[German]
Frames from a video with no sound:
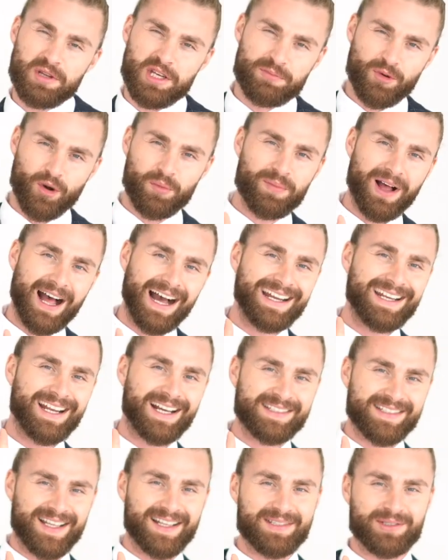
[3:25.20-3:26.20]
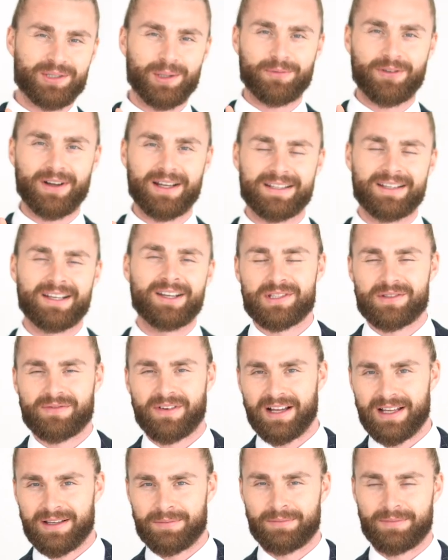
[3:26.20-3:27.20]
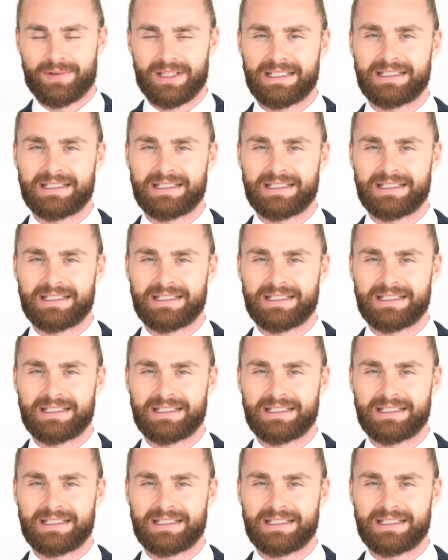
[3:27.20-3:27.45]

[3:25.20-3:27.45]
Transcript: Minimum einen Ersatzknopf hat und zwar im